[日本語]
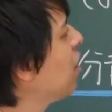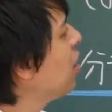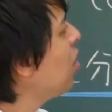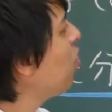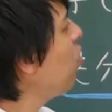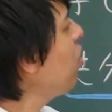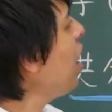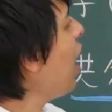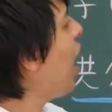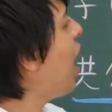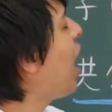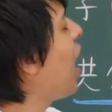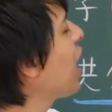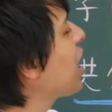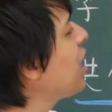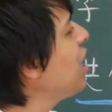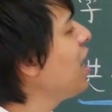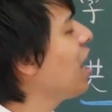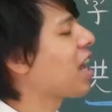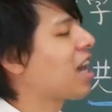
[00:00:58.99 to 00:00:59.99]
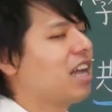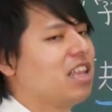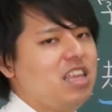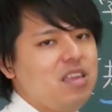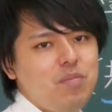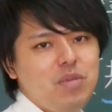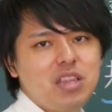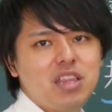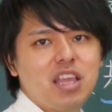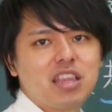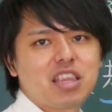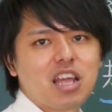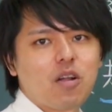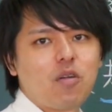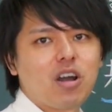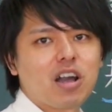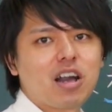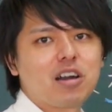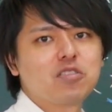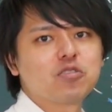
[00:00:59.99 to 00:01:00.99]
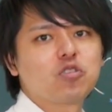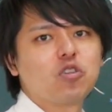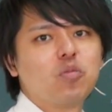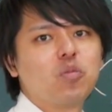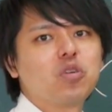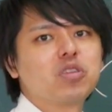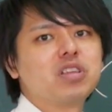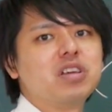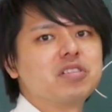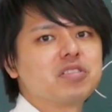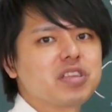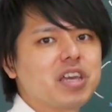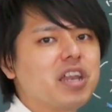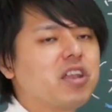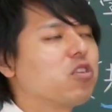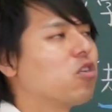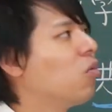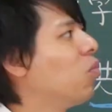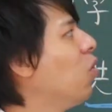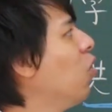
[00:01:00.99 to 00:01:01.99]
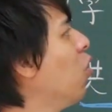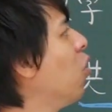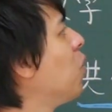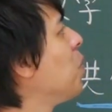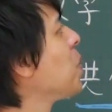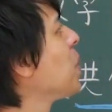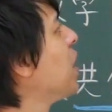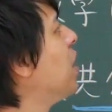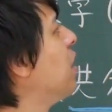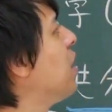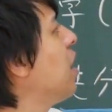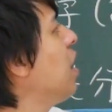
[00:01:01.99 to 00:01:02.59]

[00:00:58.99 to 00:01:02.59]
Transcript: で、これ明らかに見ていたらわかると思うんですけれども、